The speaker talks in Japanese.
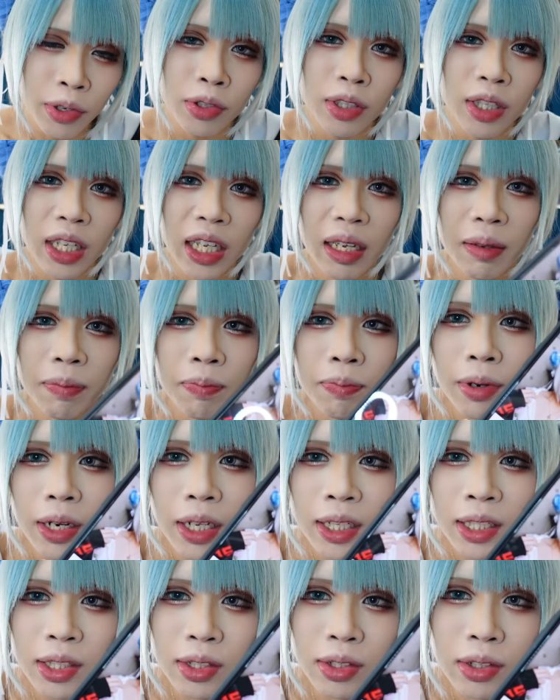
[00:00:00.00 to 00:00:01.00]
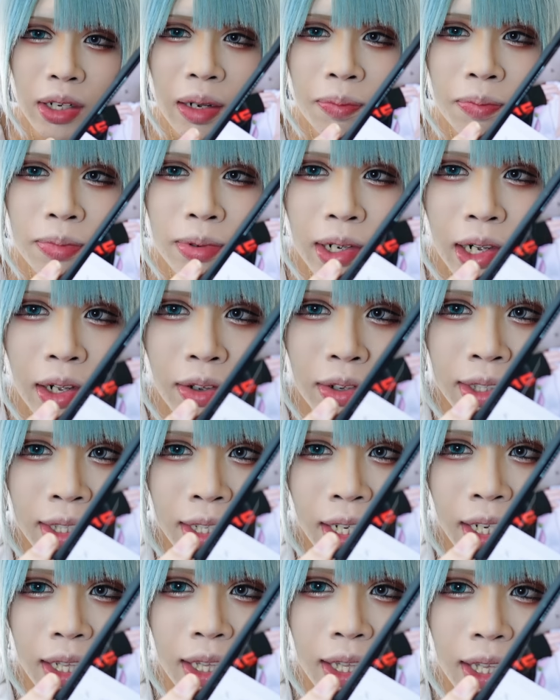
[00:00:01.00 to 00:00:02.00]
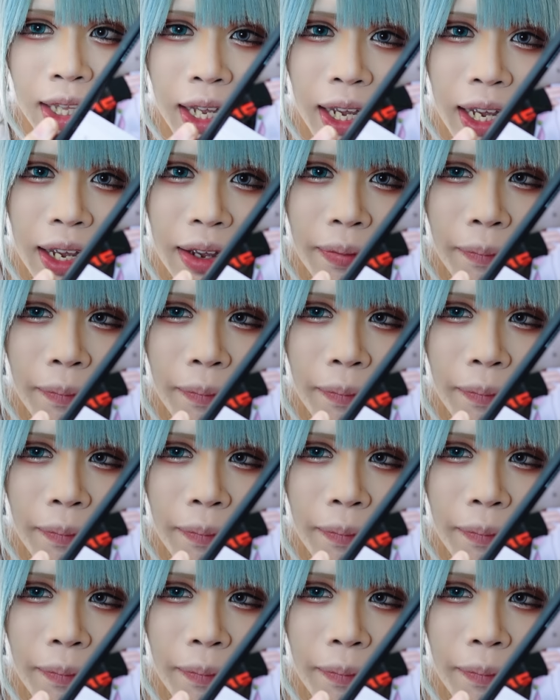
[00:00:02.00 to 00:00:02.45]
ビューティープラスのアプリを使って